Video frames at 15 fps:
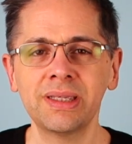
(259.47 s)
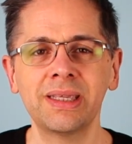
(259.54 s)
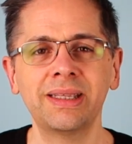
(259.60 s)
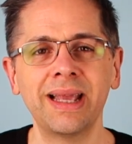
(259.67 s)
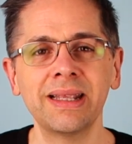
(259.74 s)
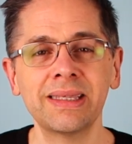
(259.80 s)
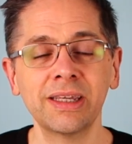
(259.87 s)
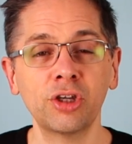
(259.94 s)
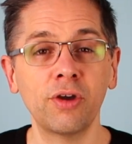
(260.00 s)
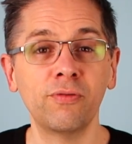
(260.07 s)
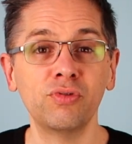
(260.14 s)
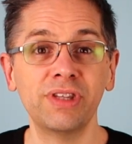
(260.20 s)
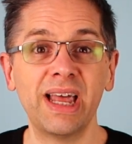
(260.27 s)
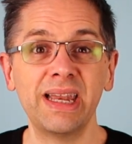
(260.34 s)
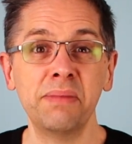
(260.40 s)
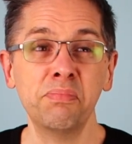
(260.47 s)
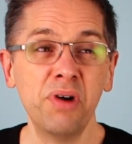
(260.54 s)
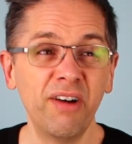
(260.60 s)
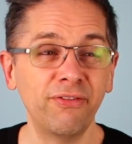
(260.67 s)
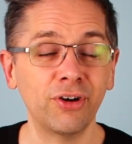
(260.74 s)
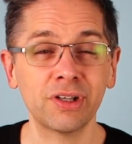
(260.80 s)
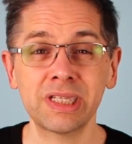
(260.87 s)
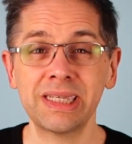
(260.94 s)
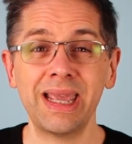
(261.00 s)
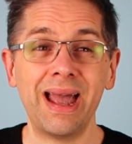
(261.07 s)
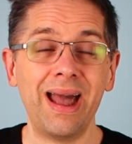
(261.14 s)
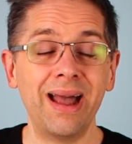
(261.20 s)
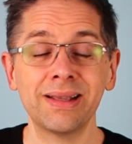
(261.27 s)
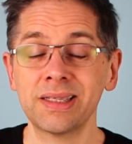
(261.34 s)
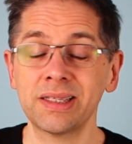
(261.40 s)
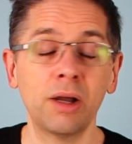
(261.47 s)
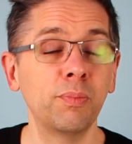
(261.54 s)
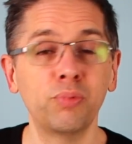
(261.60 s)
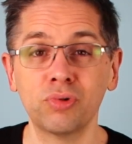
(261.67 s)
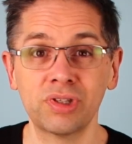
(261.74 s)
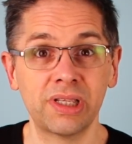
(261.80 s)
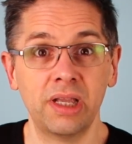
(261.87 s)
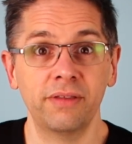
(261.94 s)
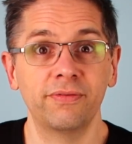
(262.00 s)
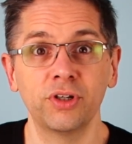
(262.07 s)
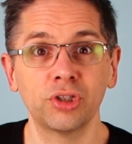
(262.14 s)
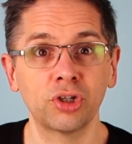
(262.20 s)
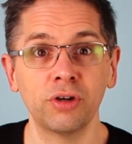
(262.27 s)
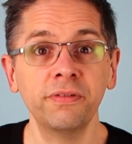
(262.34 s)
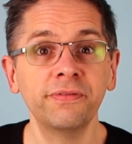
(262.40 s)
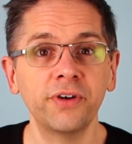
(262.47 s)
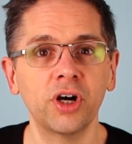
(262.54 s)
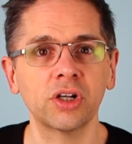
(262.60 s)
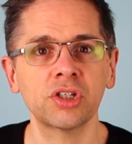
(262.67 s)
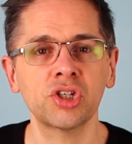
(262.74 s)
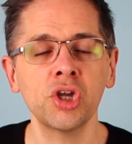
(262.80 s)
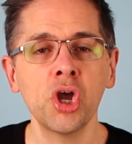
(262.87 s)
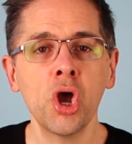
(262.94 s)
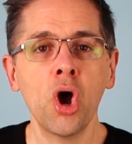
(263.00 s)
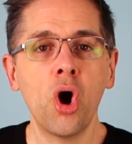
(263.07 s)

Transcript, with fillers: C'est-à-dire que vous n'allez pas forcer à 100% de votre force.